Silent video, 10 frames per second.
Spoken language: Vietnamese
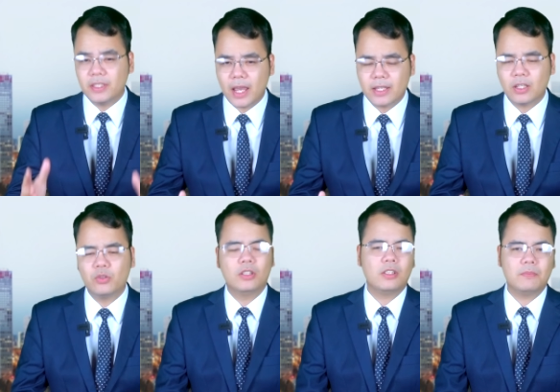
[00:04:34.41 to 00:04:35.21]
che giấu
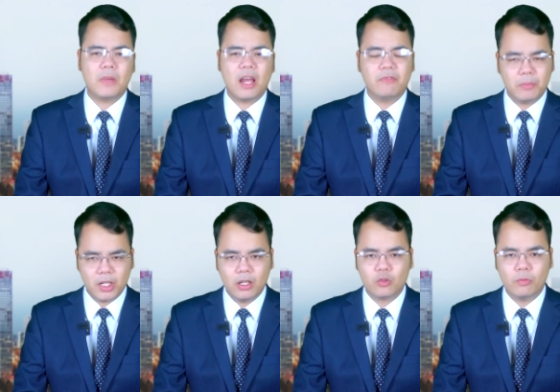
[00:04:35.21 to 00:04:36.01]
những thất bại và
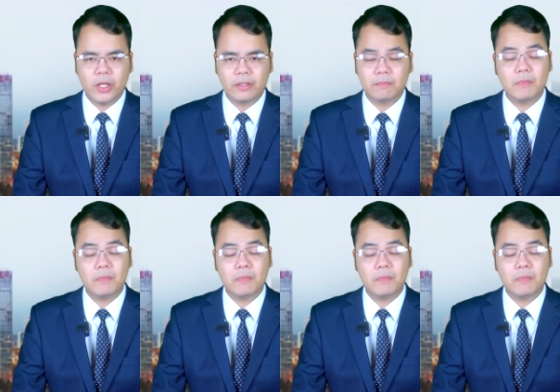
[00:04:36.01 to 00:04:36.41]
bất lợi của mình